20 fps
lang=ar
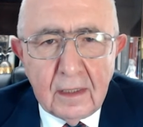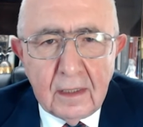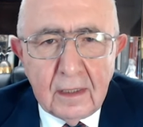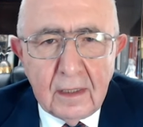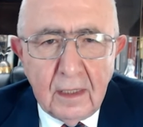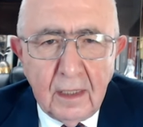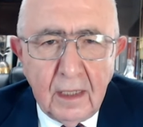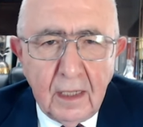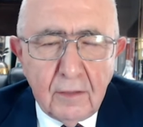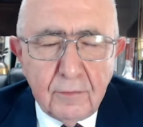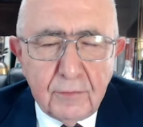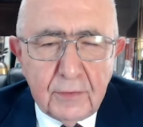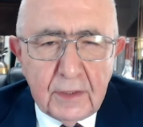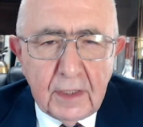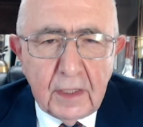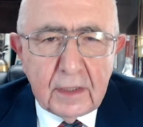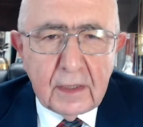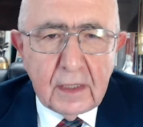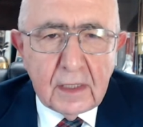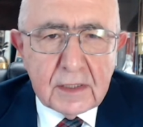الحلف
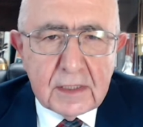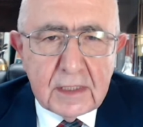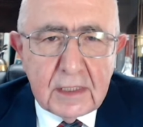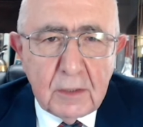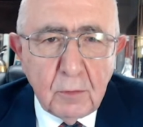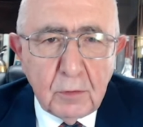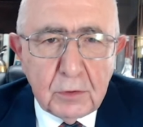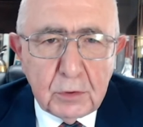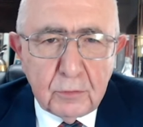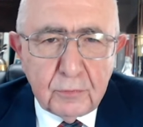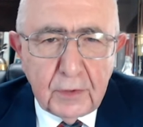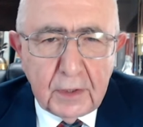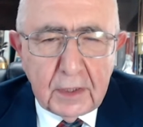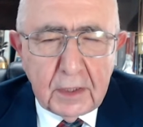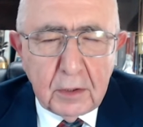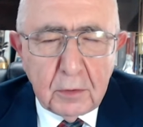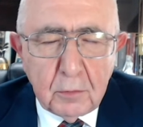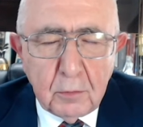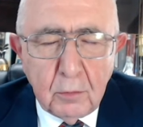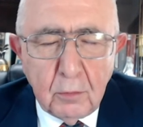الاطلسي
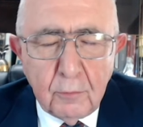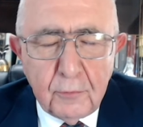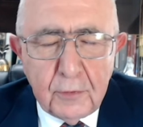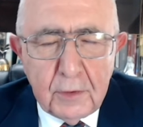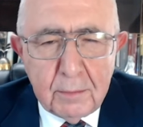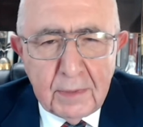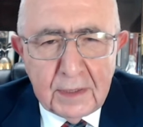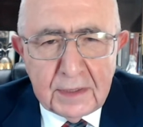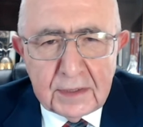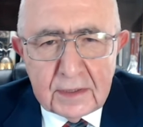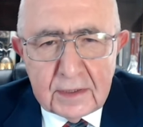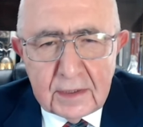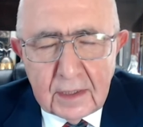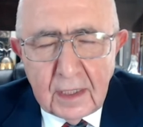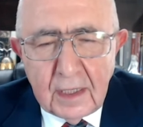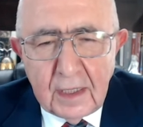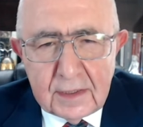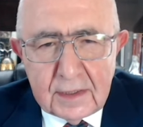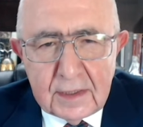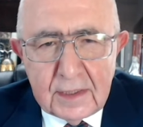وتفككه في
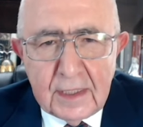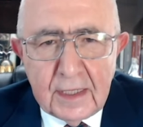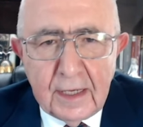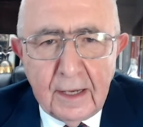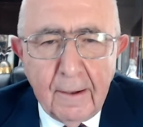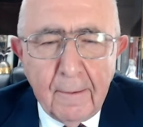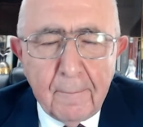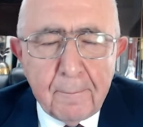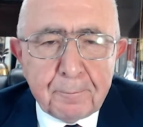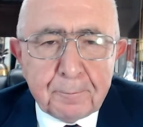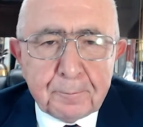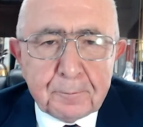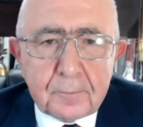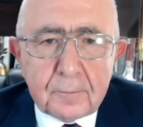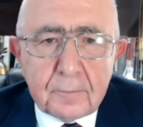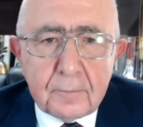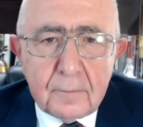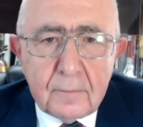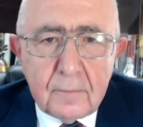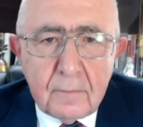منطقتنا
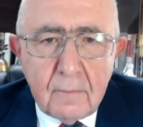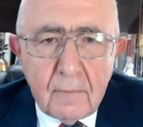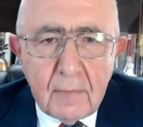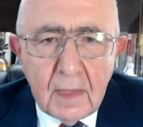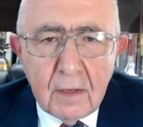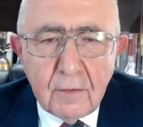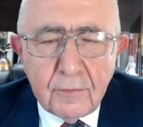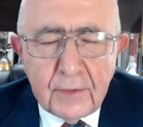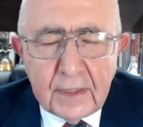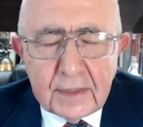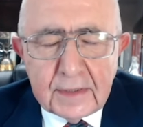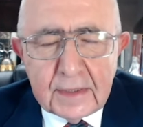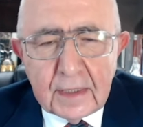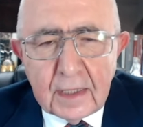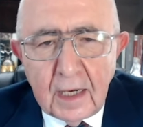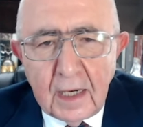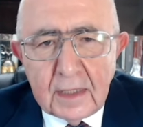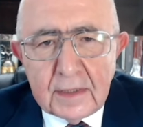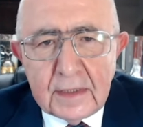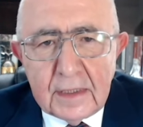
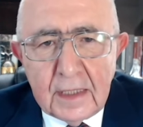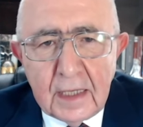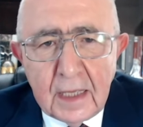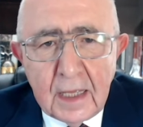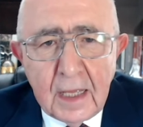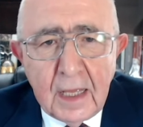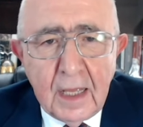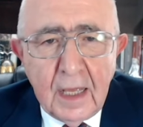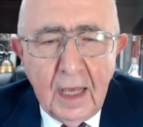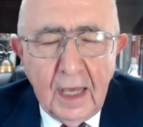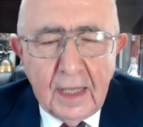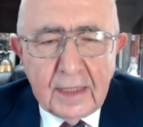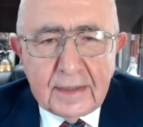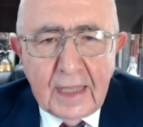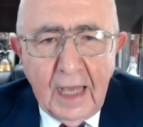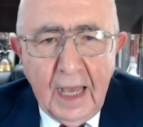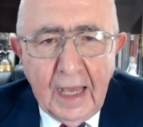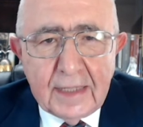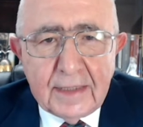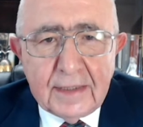فاعتقادي
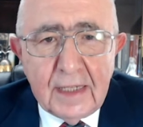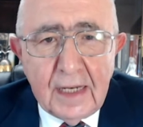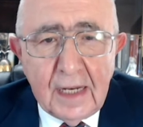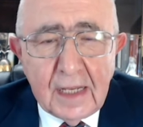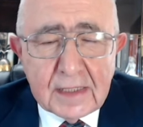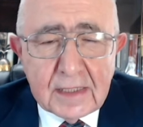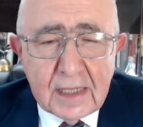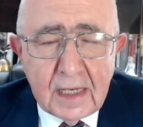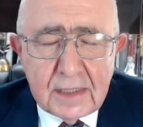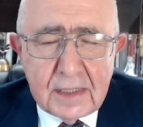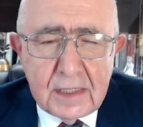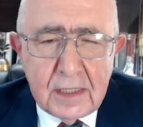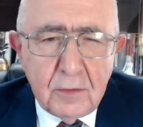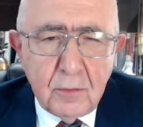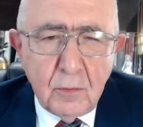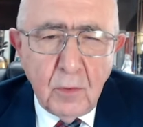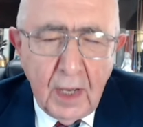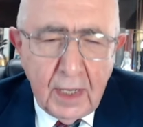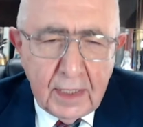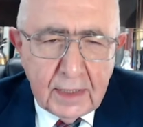التحدي الاساسي
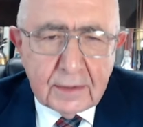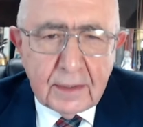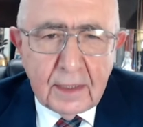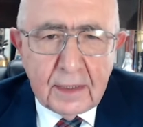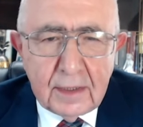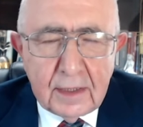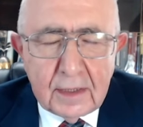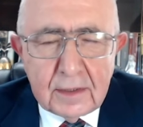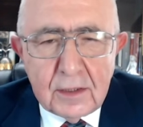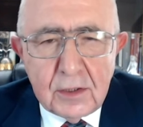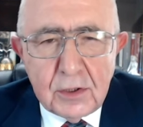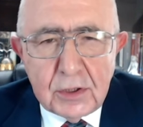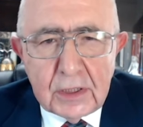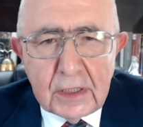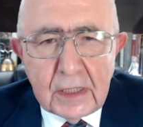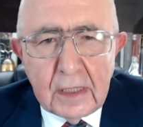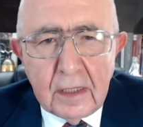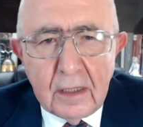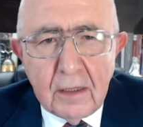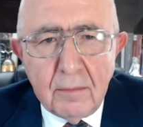هو ايضا نتيجه
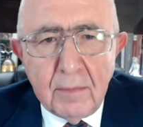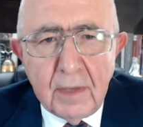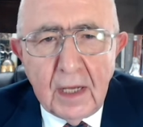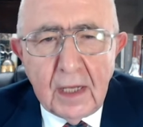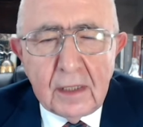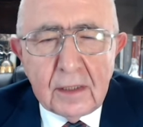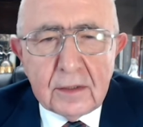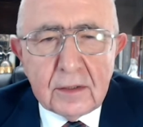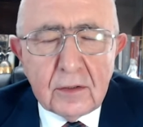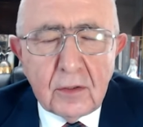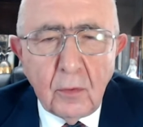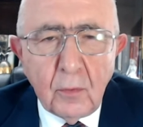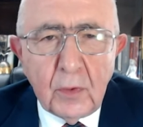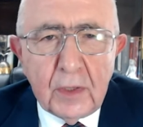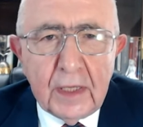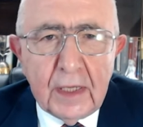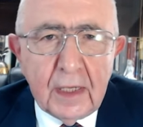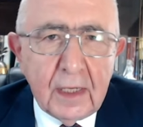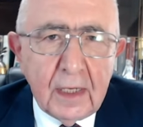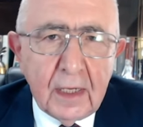الاهمال
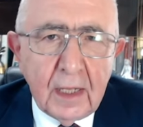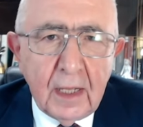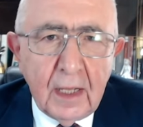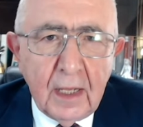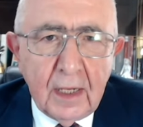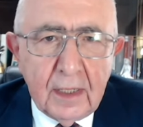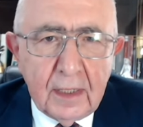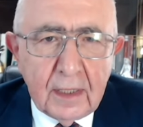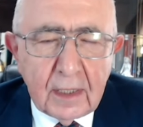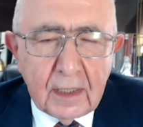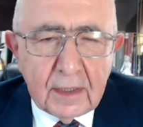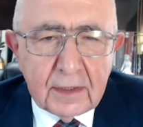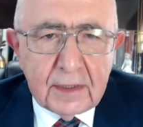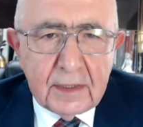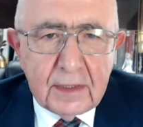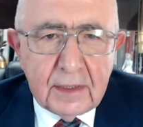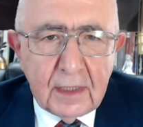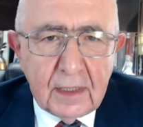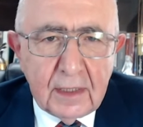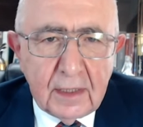الطويل
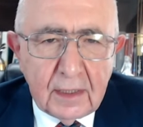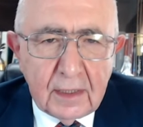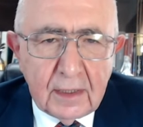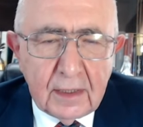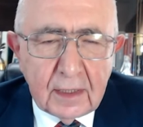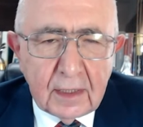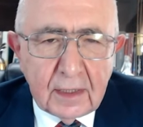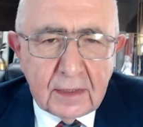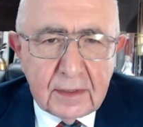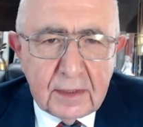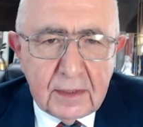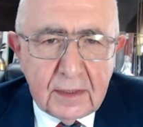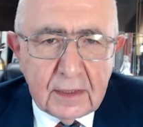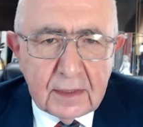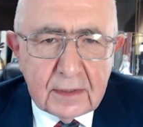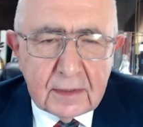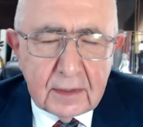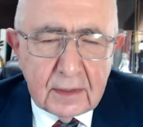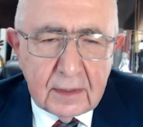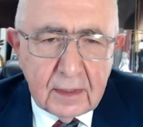لقضيه
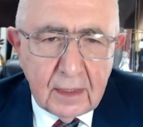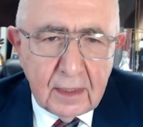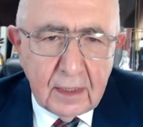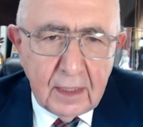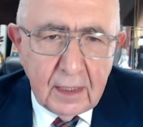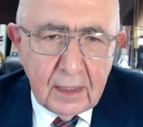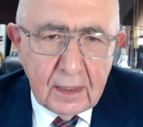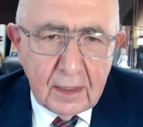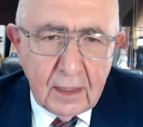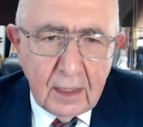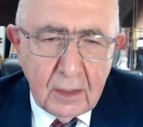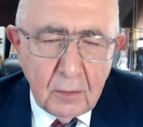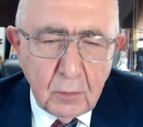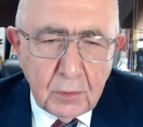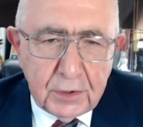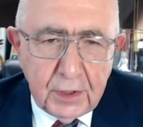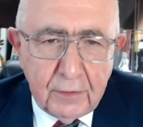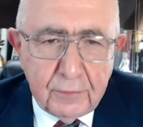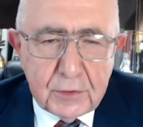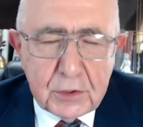لقضيه آه،
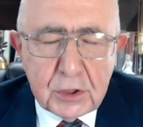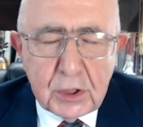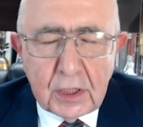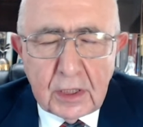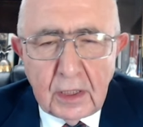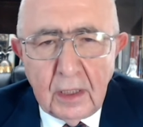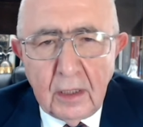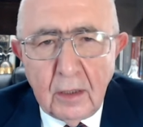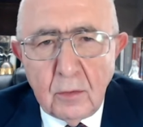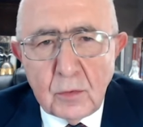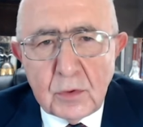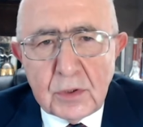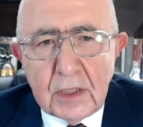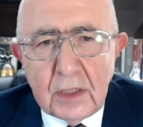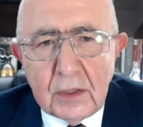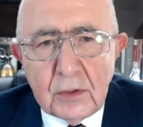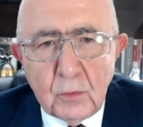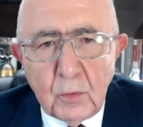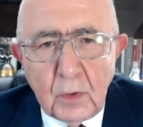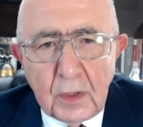الوضع في الشرق
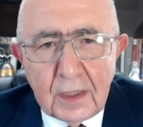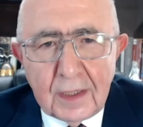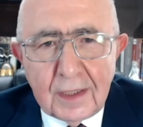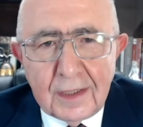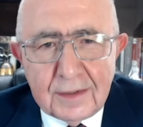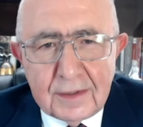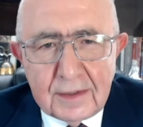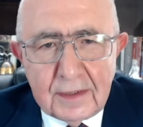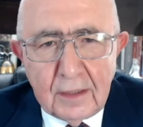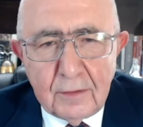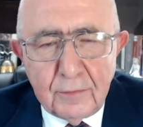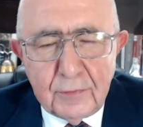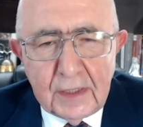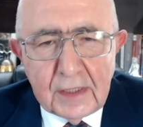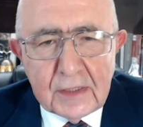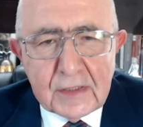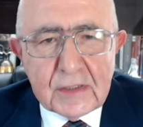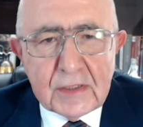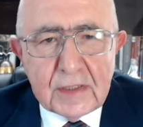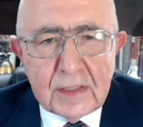الاوسط والقضيه
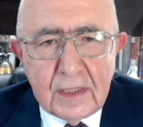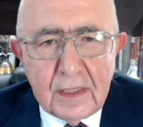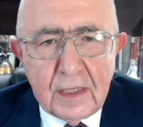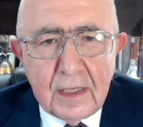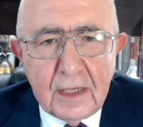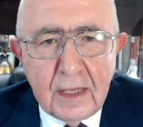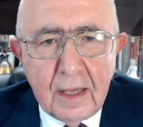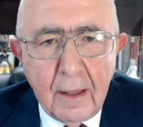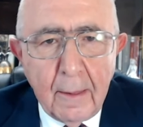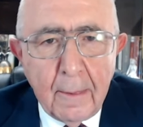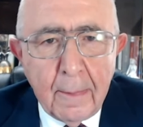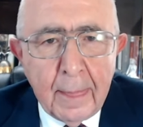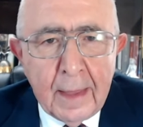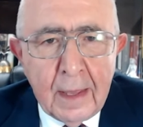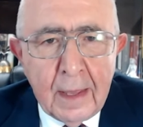الفلسطينيه